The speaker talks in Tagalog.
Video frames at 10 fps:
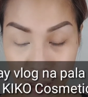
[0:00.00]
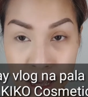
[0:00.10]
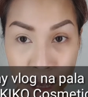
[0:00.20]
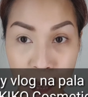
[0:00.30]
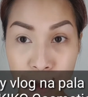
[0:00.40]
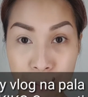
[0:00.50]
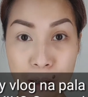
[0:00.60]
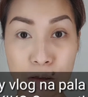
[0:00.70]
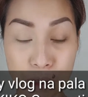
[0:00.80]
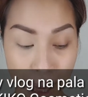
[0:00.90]
siya lang yung
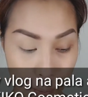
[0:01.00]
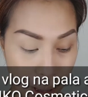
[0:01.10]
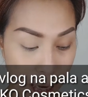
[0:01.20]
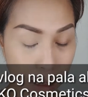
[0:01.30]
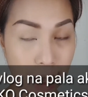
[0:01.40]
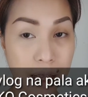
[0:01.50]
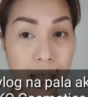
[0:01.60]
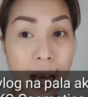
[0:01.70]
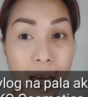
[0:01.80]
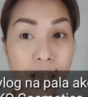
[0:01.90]
pag-uusapan natin.
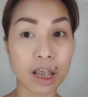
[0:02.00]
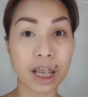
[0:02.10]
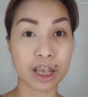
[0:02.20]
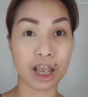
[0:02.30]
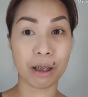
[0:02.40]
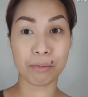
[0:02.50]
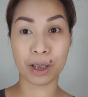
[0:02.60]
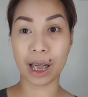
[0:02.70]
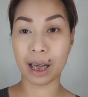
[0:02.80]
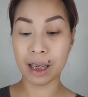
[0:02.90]
Sa ngayon, ito lang mo
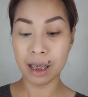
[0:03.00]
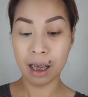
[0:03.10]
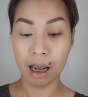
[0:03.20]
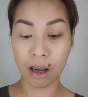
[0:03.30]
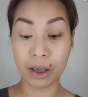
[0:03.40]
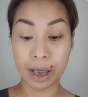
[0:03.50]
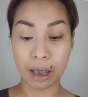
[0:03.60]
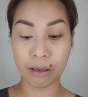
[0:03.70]
ng L'Oreal